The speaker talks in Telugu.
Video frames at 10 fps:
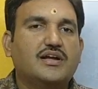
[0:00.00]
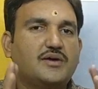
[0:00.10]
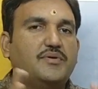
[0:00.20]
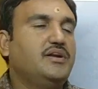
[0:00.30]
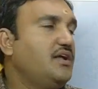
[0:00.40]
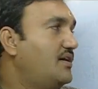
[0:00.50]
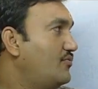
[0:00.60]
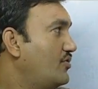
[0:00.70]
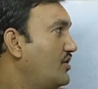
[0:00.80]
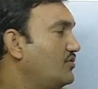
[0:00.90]
కాబట్టి ఆ
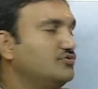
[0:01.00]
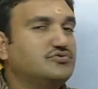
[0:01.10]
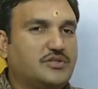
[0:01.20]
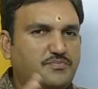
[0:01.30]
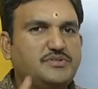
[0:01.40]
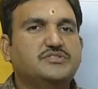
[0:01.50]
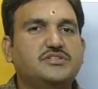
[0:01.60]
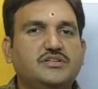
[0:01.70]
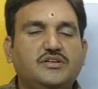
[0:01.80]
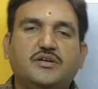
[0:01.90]
ఒక్కరోజు
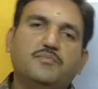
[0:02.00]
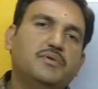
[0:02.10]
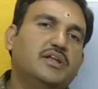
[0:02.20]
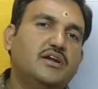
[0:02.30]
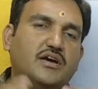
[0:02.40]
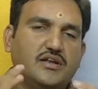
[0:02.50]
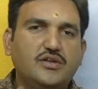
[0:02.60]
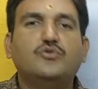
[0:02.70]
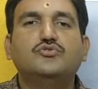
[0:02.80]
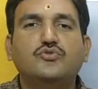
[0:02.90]
తప్పించి మిగిలిన
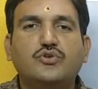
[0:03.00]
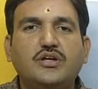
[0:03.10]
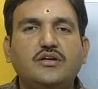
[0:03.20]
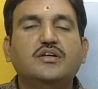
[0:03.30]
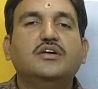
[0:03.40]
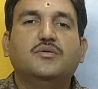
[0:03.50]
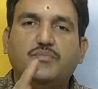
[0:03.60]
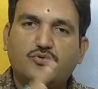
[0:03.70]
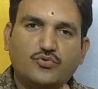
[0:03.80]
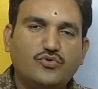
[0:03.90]
అన్ని రోజులు కూడా
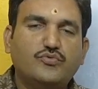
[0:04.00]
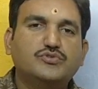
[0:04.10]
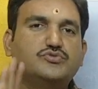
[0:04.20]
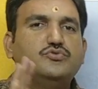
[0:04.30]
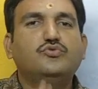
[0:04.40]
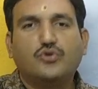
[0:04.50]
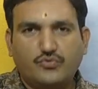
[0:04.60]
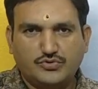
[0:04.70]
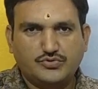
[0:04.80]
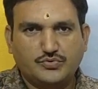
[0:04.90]
మీరు ఉడవచ్చు
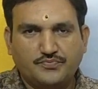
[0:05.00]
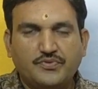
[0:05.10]
తుడవచ్చు